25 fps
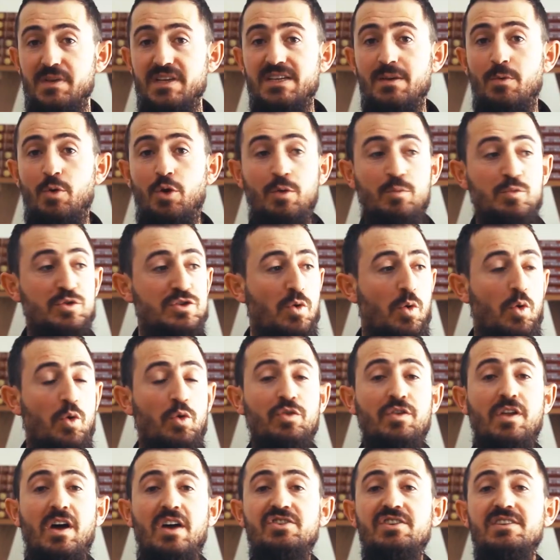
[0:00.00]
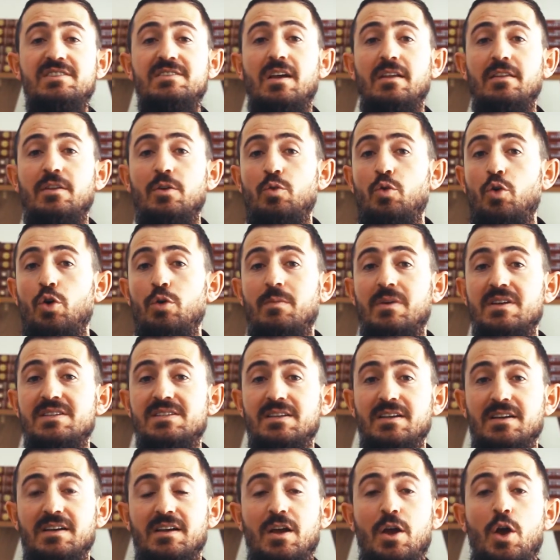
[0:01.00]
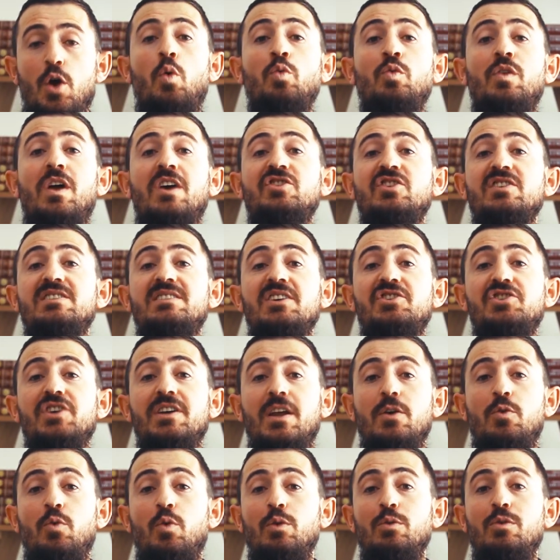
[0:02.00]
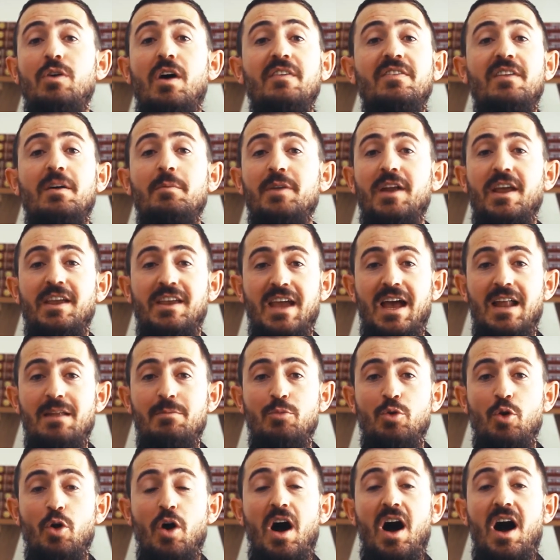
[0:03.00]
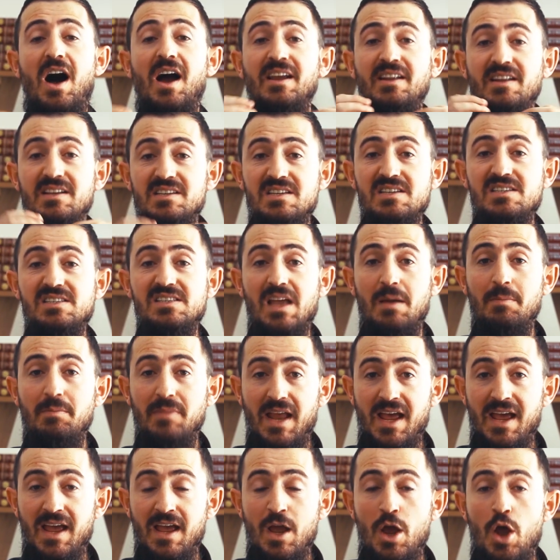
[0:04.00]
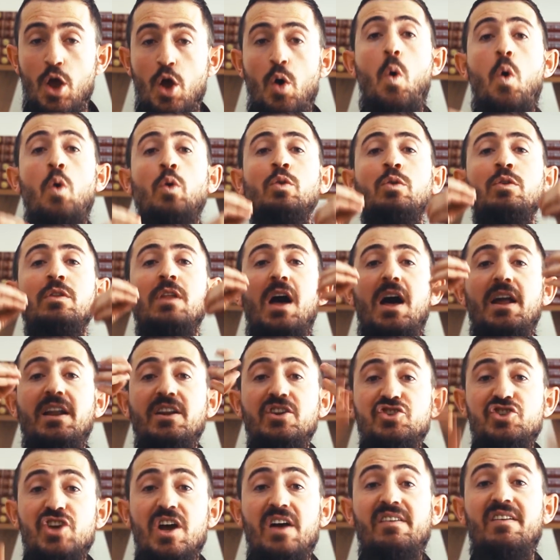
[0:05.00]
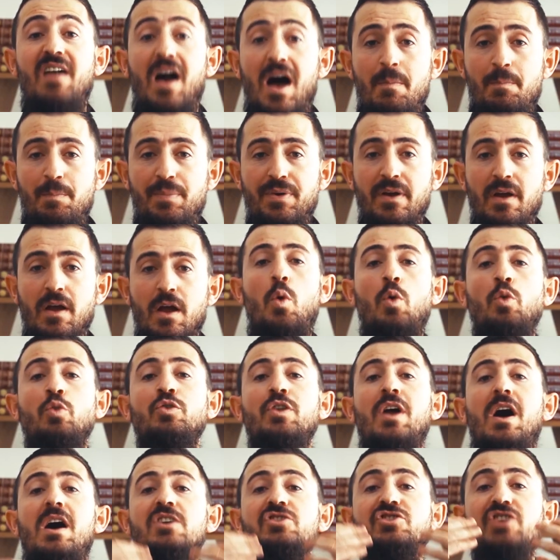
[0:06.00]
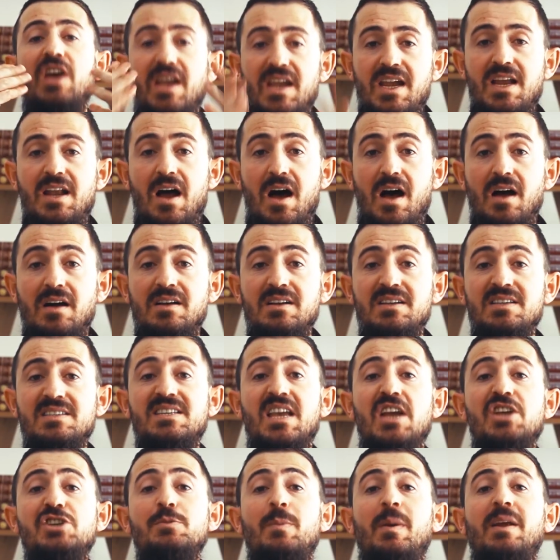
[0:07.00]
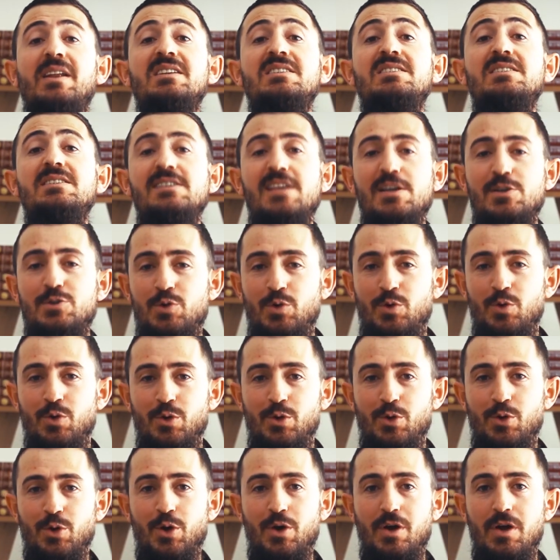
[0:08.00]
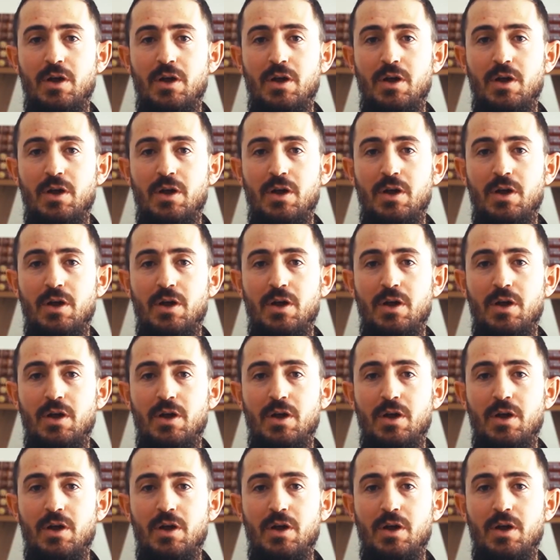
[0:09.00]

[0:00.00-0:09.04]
Bizim önümüzde onlarca sandık koyması, onlarca seçenek olduğu anlamına gelmiyor. Aynı sistemle onlarca Rab, onlarca ilahı seçmeniz size sunulur.